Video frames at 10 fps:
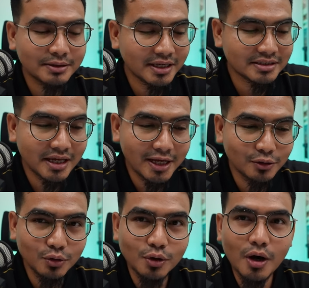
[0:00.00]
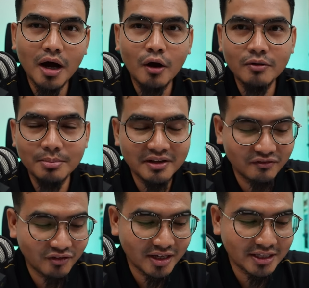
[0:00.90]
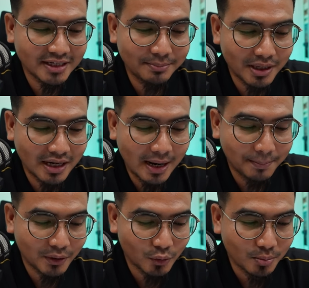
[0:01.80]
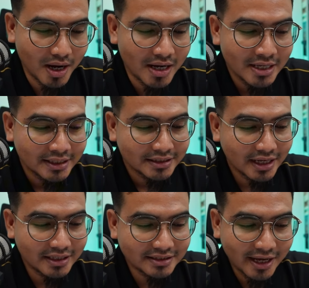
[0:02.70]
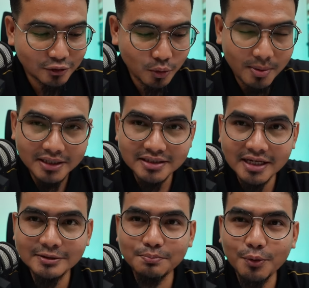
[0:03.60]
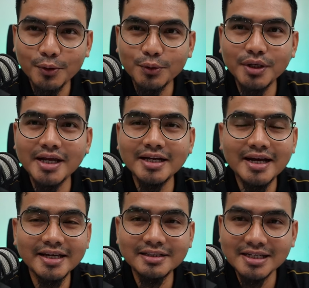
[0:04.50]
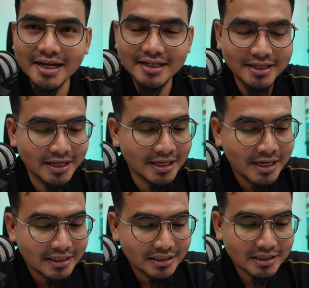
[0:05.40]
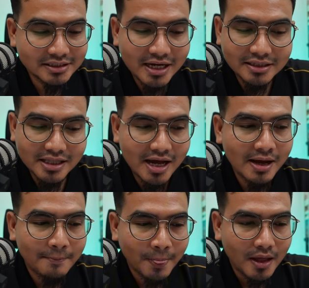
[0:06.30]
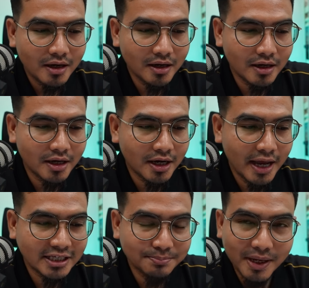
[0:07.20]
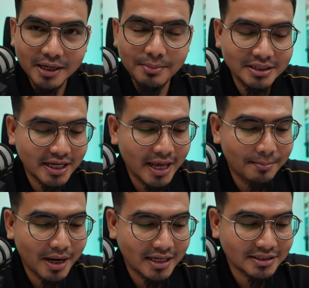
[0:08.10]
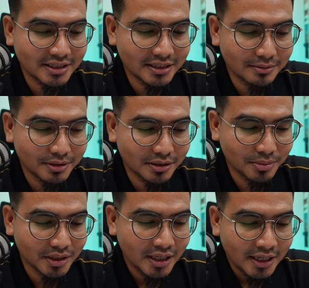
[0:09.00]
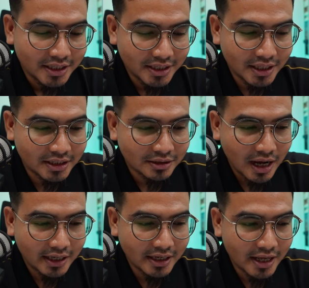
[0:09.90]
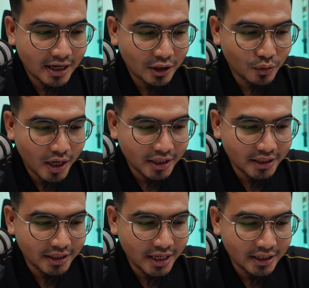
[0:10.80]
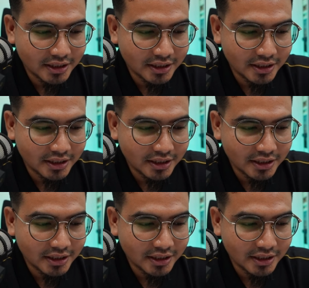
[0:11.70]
Nest saya itu uh, home living jadi perlengkapan rumah. Jadi saya coba tes produk yang lagi trending ternyata uh, eksperimen saya berhasil nih teman-teman. Nih, ada yang laku hari ini ya.